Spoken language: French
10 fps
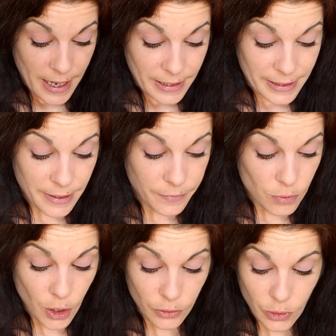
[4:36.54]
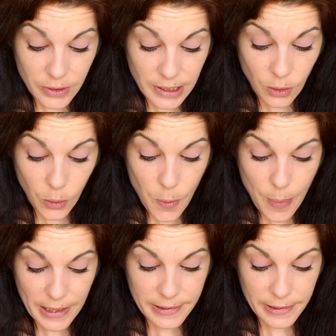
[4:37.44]
qui vous cantonnait dans le
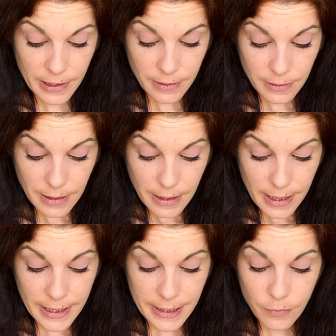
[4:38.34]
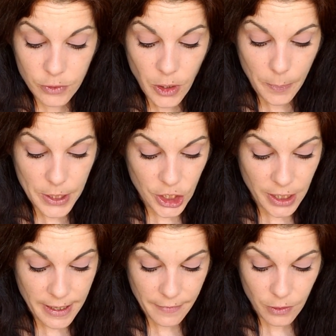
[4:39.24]
passé et qui vous empêchait
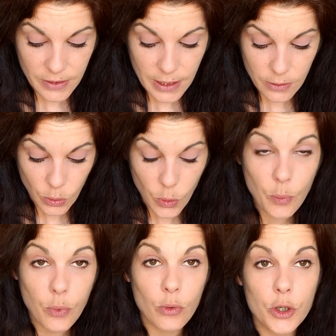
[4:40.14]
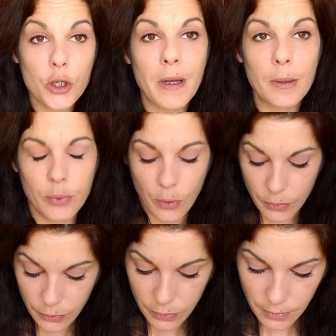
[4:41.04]
d'avancer sur le bon chemin pour
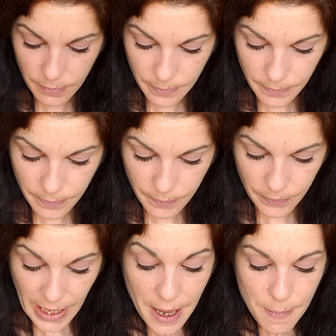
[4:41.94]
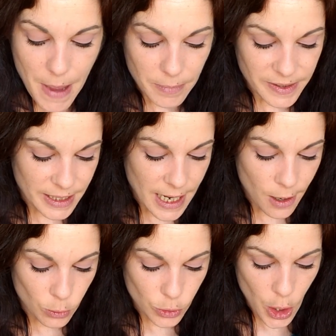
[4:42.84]
vous. Même si la
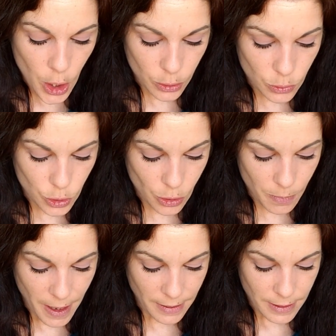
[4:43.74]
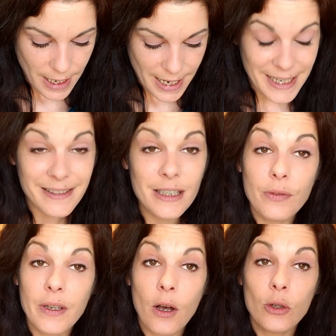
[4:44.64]
longueur du chemin est
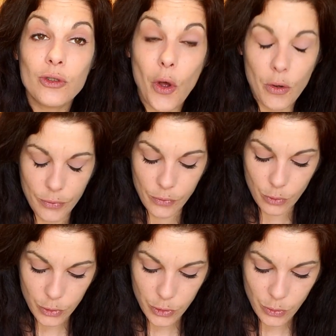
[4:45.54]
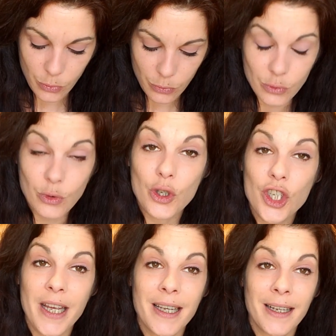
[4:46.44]
différente en fonction de
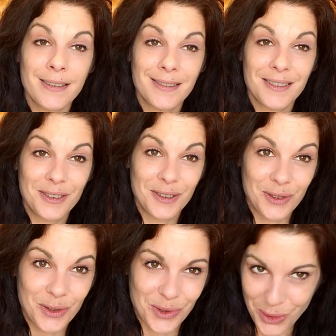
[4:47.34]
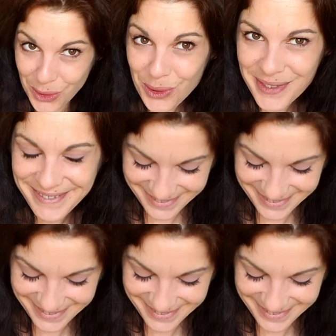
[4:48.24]
chacun, de nous.